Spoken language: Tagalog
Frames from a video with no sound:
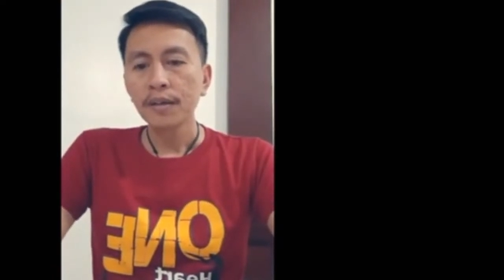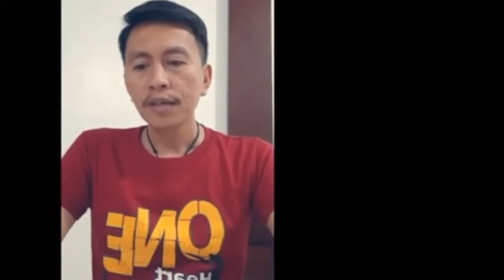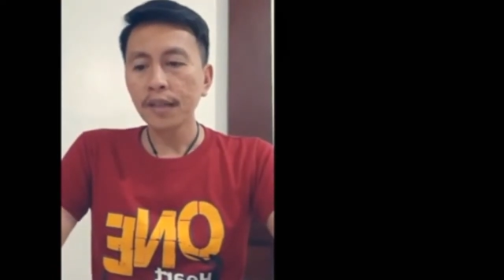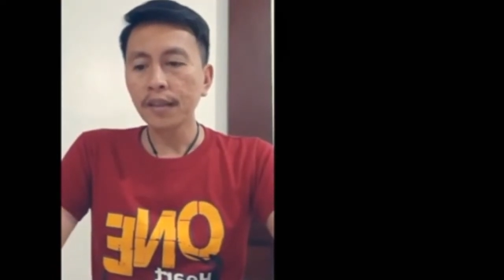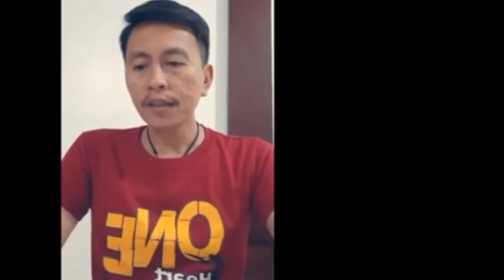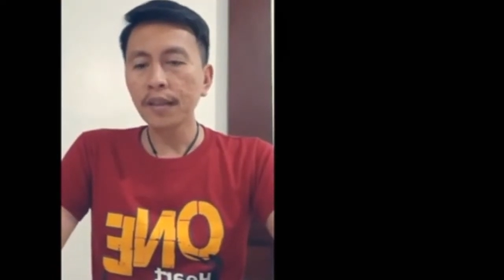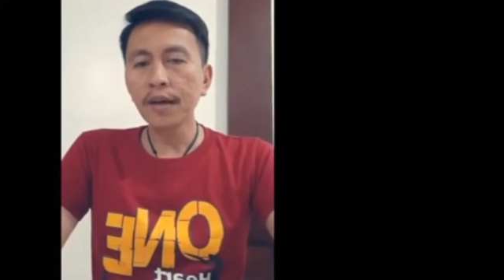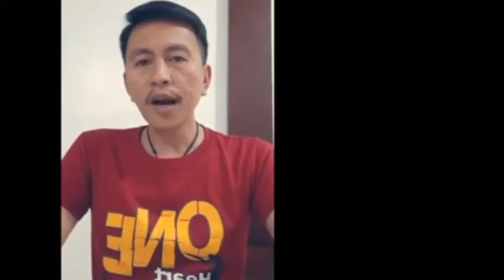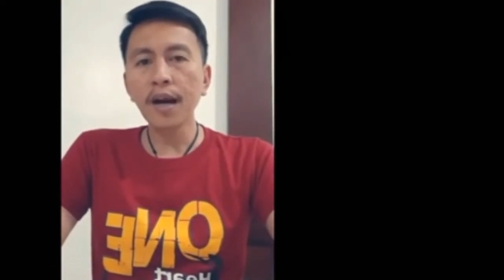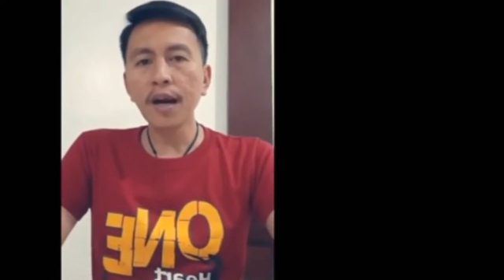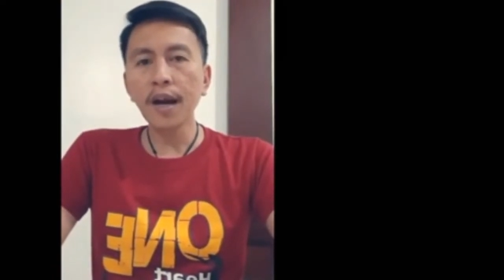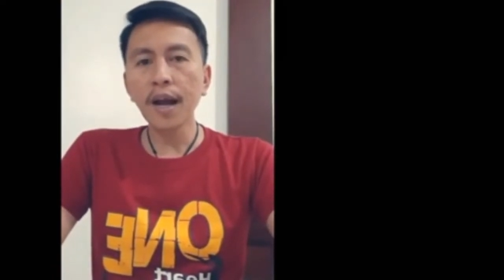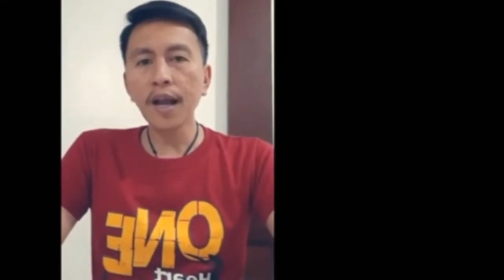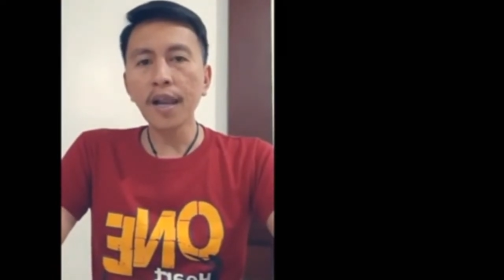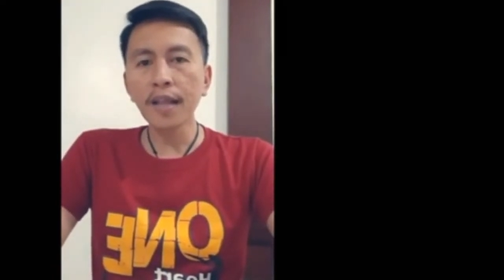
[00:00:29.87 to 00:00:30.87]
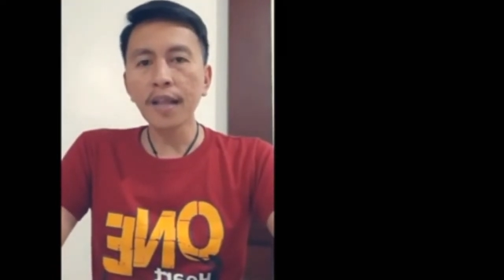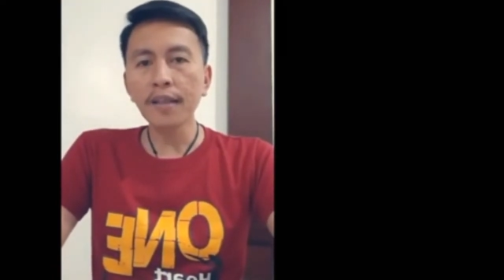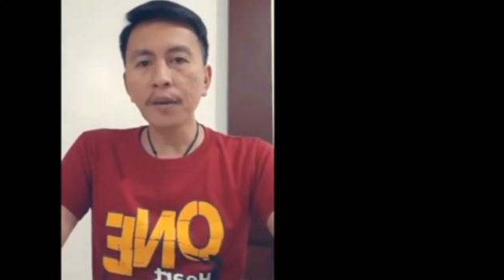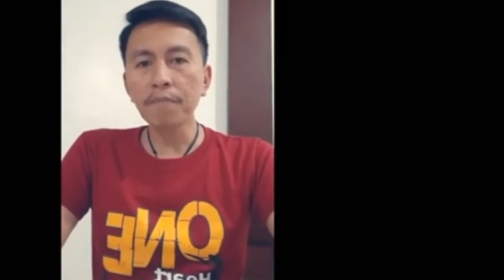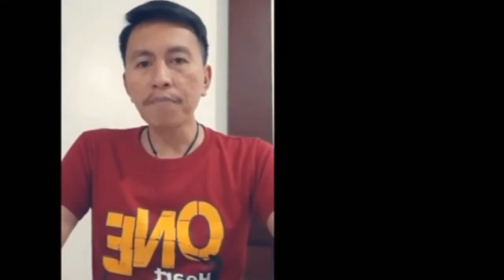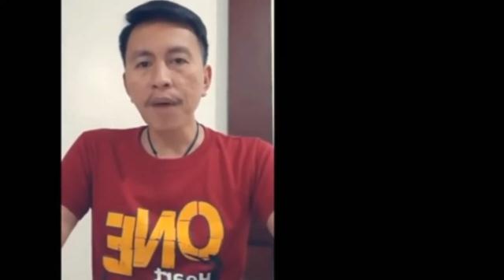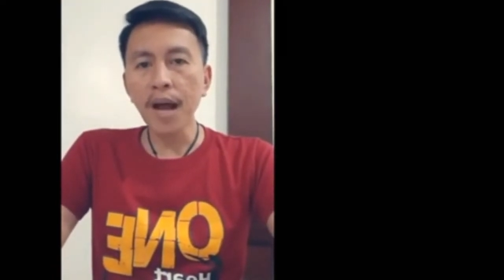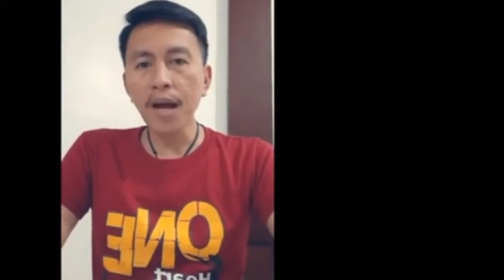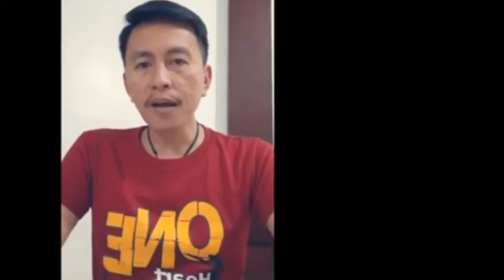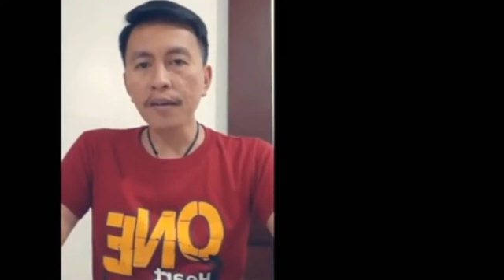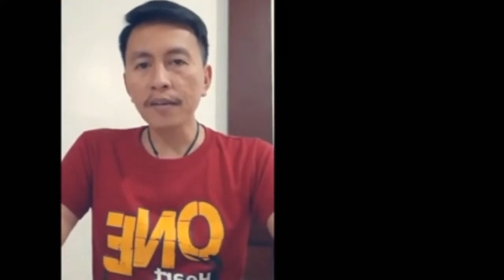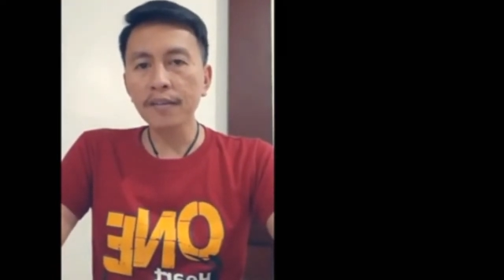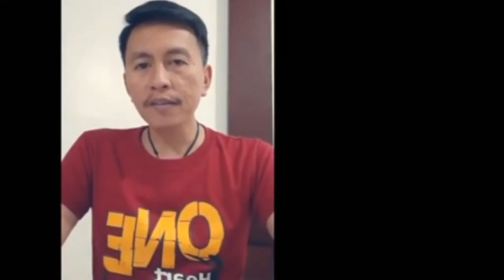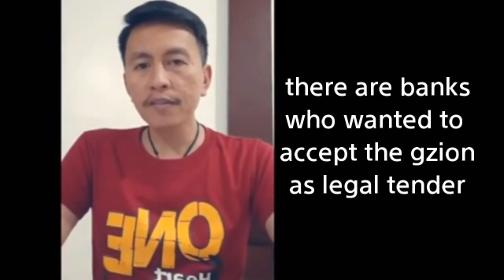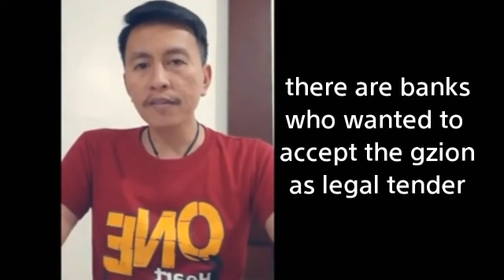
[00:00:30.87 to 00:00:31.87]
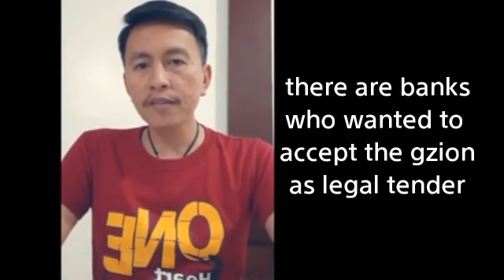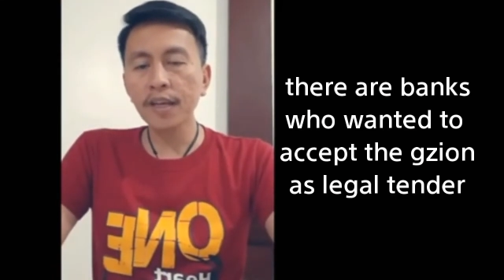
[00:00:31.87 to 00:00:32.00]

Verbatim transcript: that there are a lot of banks